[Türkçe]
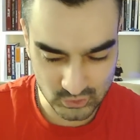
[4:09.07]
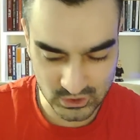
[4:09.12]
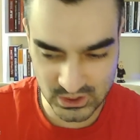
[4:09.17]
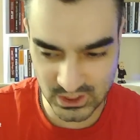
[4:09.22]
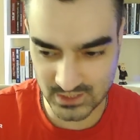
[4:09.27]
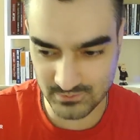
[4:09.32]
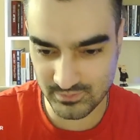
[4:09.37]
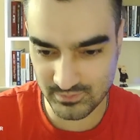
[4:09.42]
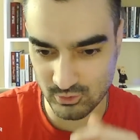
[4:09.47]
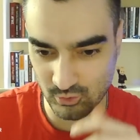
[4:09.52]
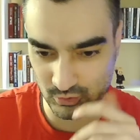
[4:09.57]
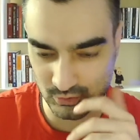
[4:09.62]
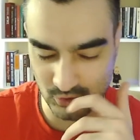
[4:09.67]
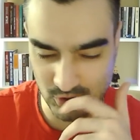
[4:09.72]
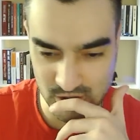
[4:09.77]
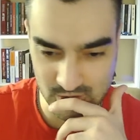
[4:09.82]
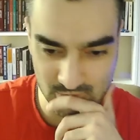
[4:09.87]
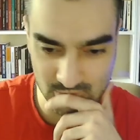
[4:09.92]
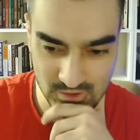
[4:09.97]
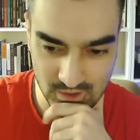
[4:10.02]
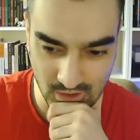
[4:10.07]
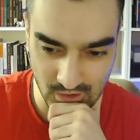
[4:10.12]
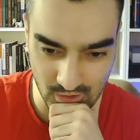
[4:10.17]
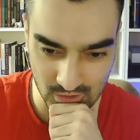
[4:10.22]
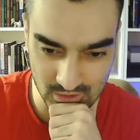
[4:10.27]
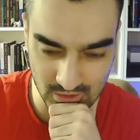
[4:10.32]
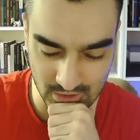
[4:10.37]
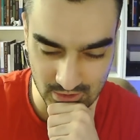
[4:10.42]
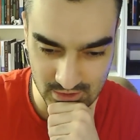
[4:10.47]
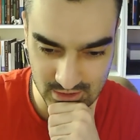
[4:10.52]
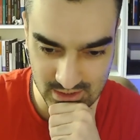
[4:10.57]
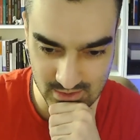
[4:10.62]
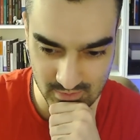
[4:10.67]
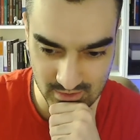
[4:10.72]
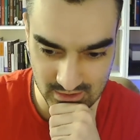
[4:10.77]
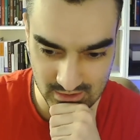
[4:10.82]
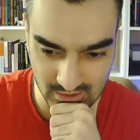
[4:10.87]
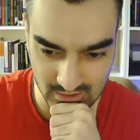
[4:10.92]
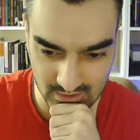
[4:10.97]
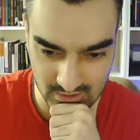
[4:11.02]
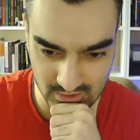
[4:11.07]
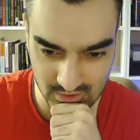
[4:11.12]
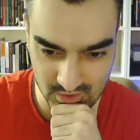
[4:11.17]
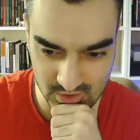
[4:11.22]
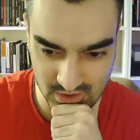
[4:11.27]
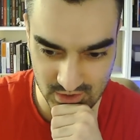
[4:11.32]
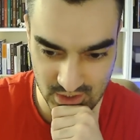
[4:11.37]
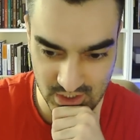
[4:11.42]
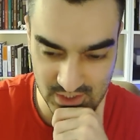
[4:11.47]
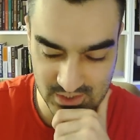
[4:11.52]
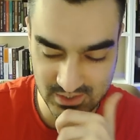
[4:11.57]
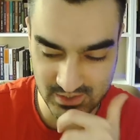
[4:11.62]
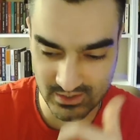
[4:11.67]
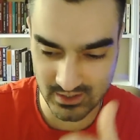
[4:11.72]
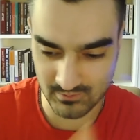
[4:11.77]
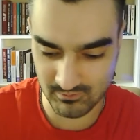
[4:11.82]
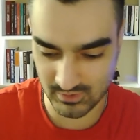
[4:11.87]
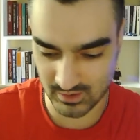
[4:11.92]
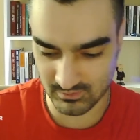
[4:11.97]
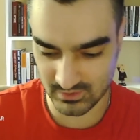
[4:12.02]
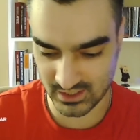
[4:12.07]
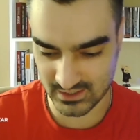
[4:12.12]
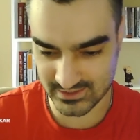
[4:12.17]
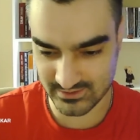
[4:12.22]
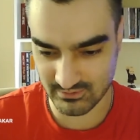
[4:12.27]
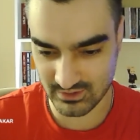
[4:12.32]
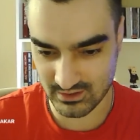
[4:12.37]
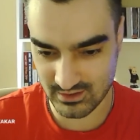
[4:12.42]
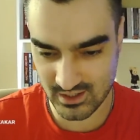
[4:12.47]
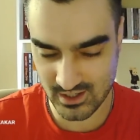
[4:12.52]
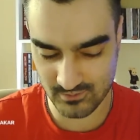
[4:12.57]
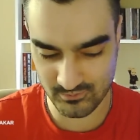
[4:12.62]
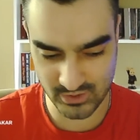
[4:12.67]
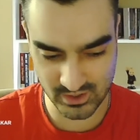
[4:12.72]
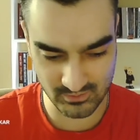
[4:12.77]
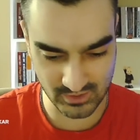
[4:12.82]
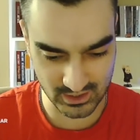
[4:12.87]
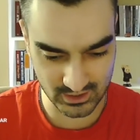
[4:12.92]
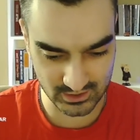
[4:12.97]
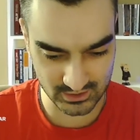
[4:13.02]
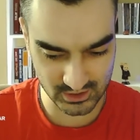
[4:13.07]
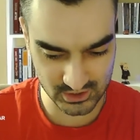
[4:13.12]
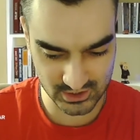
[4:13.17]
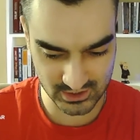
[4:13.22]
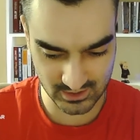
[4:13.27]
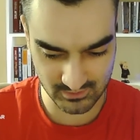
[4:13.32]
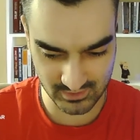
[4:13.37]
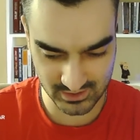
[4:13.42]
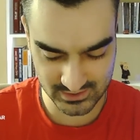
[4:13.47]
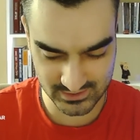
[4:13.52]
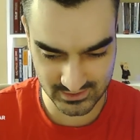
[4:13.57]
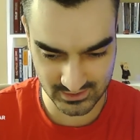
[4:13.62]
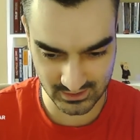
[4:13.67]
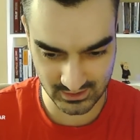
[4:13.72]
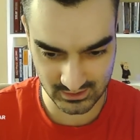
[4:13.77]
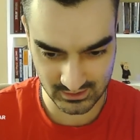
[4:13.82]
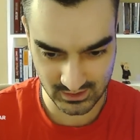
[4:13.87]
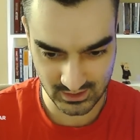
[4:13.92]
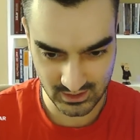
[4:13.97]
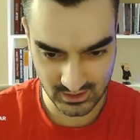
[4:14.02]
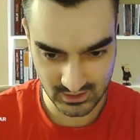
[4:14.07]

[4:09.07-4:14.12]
40 bin olduk şimdi ya. Allah nasip etti arkadaşlar. Kesin yapmam lazım da. Ne yapayım arkadaşlar ben size lan?